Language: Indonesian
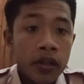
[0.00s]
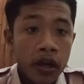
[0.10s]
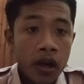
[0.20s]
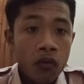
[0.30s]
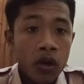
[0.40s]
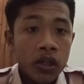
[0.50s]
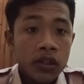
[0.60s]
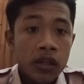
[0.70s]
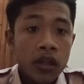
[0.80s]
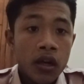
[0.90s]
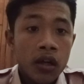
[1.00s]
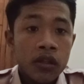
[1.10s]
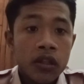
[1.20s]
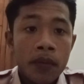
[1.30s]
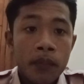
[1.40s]
yang awalnya saya
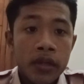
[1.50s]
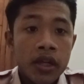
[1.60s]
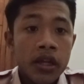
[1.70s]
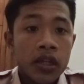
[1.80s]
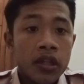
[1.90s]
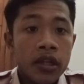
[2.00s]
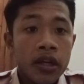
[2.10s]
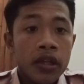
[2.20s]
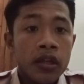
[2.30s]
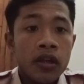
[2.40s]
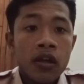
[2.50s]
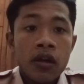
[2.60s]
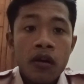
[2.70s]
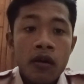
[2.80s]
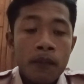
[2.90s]
tidak percaya diri
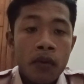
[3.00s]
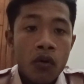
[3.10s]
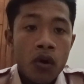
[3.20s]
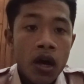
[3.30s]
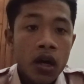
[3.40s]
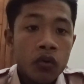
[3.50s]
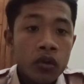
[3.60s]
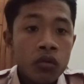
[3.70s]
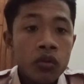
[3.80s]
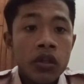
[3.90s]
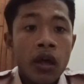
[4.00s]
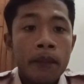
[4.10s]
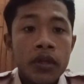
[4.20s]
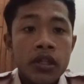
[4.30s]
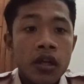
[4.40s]
bahwa aku itu tidak
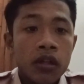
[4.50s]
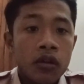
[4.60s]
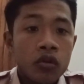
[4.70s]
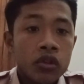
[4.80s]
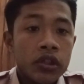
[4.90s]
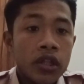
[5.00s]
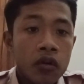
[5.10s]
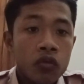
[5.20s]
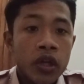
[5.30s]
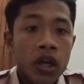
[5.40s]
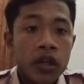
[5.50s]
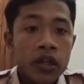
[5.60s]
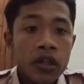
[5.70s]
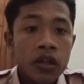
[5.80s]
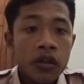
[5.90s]
bisa terus aku
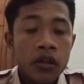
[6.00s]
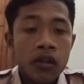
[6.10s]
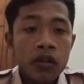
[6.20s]
yakin